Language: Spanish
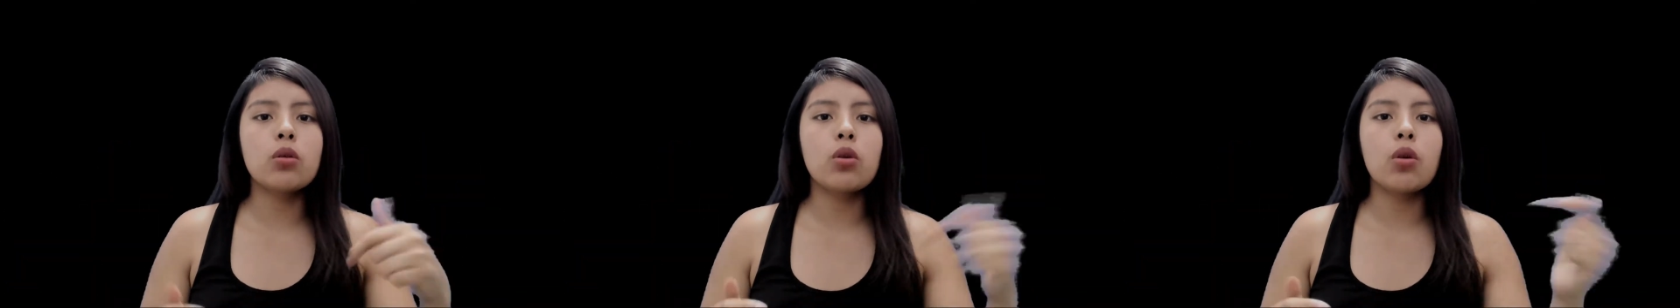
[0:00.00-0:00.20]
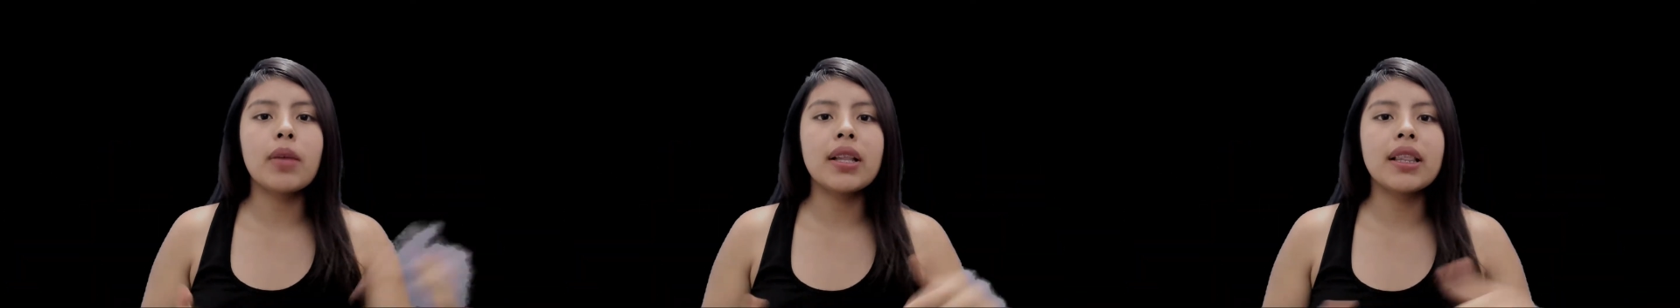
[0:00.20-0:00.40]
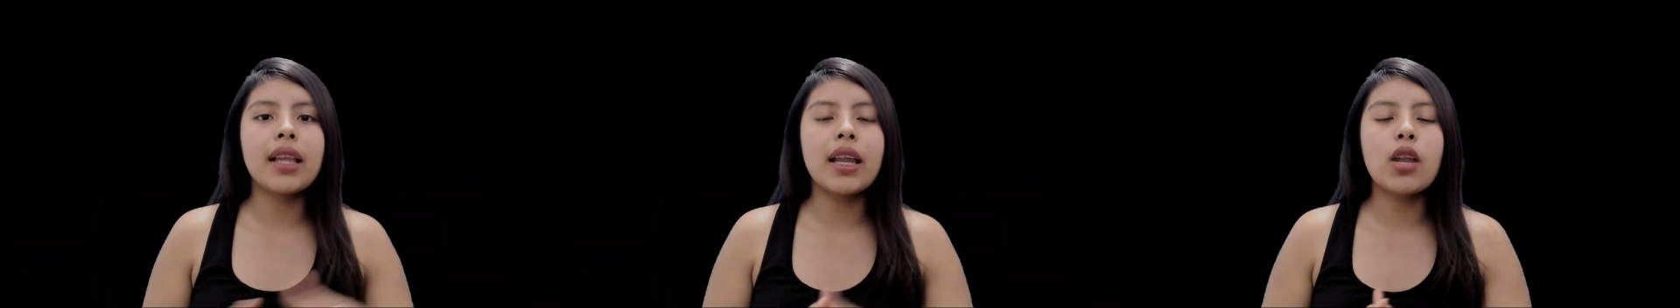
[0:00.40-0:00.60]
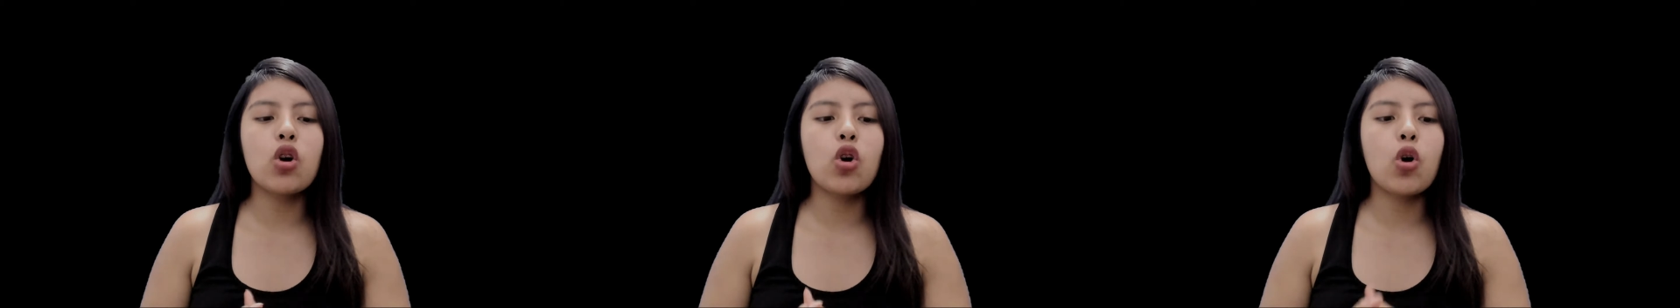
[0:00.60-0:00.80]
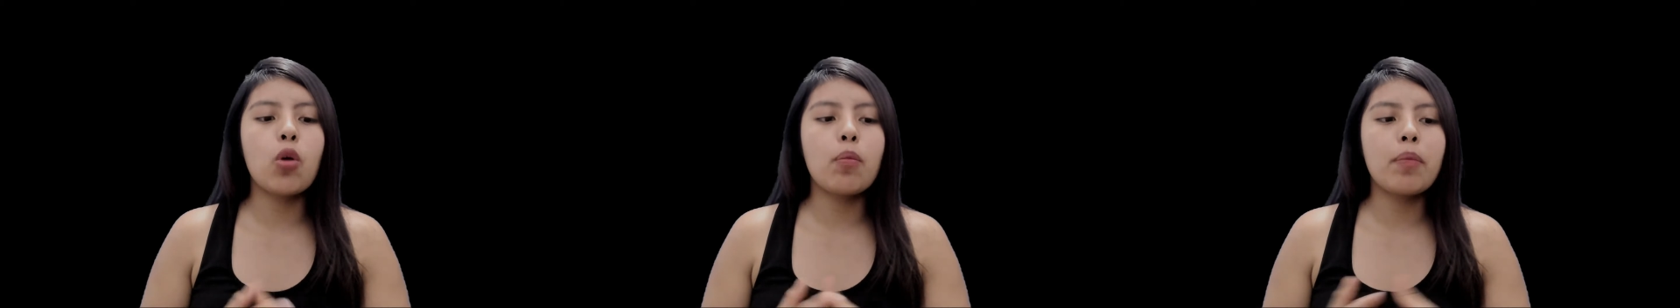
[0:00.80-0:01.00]
comentario,
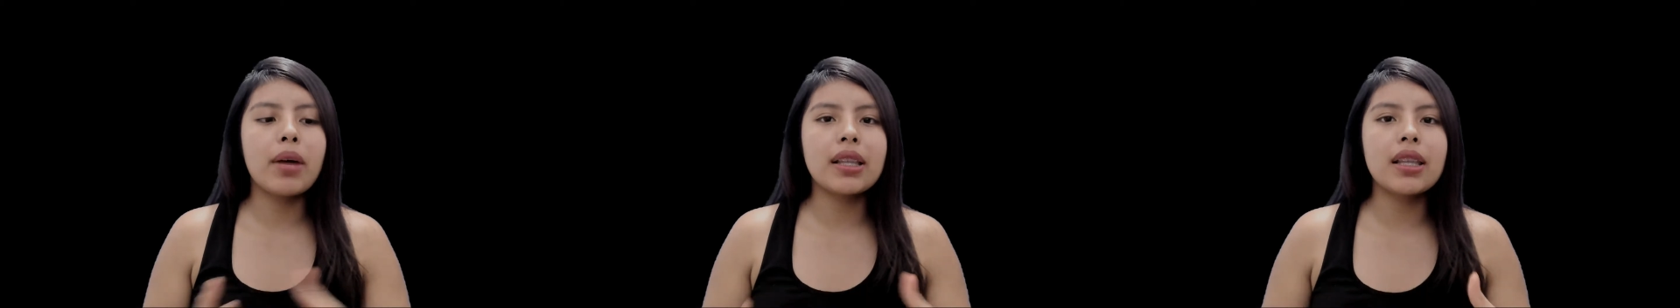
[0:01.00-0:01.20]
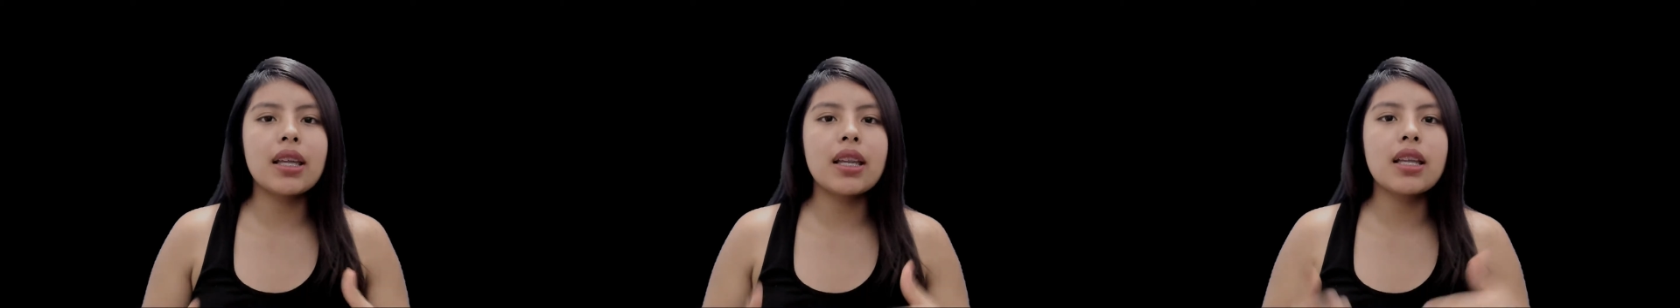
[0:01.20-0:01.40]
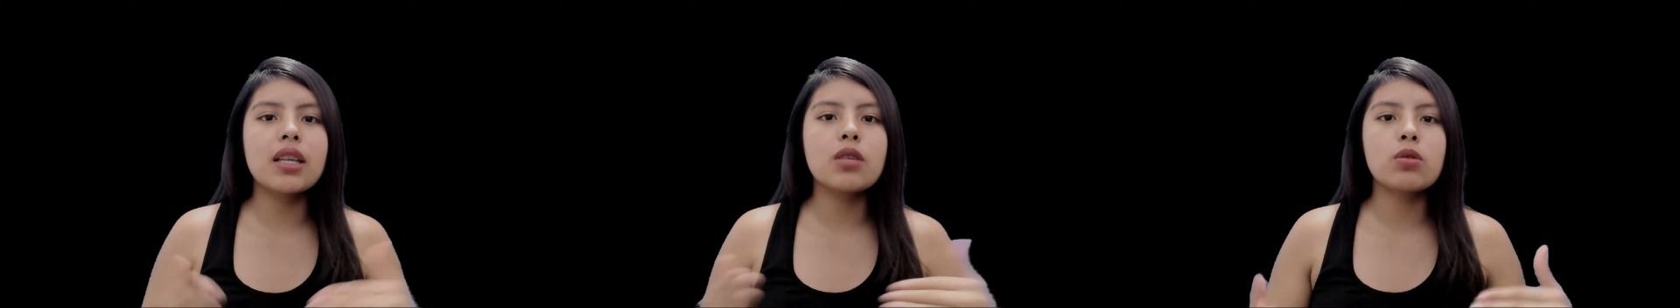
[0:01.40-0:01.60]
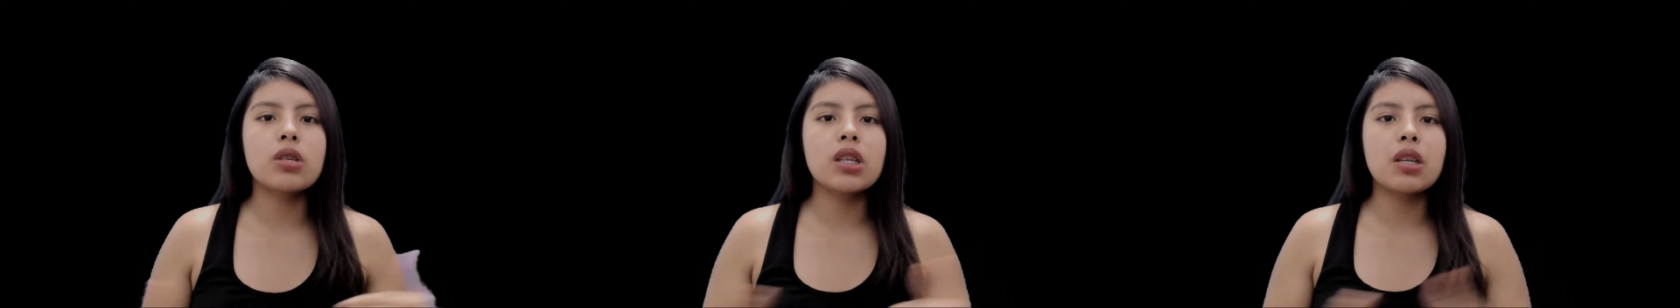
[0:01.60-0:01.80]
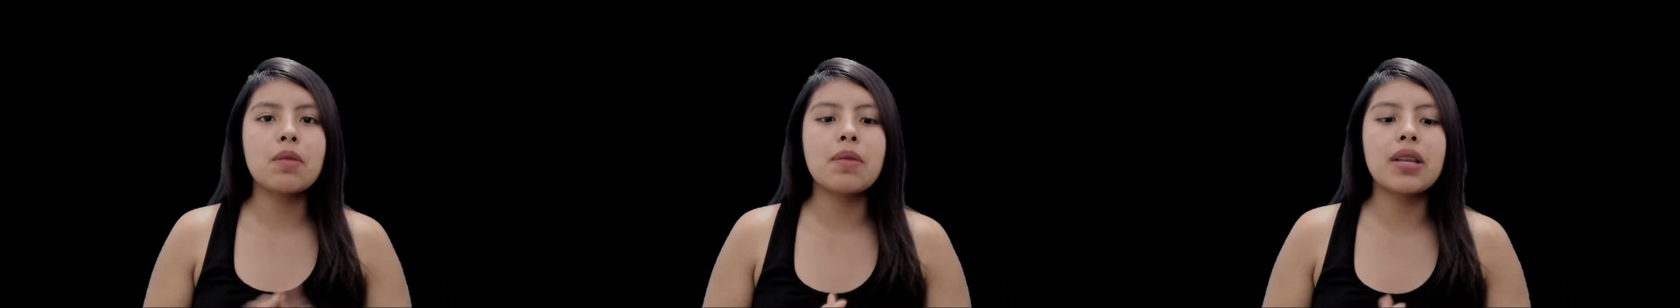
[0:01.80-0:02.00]
compartir y
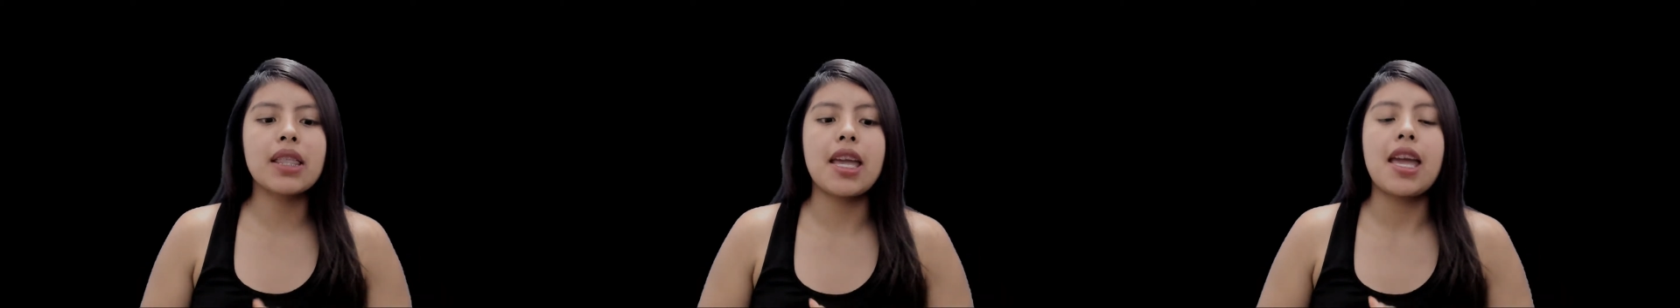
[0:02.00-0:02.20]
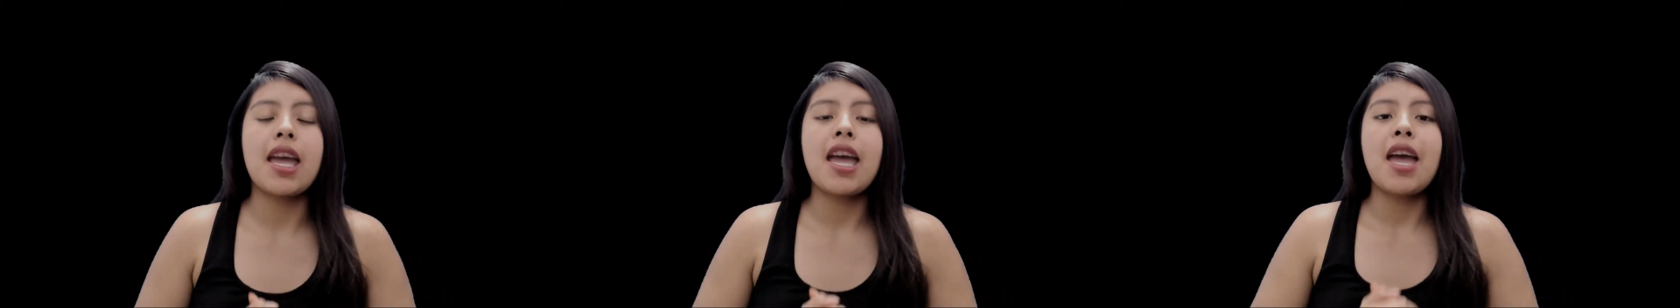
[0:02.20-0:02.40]
suscribirte.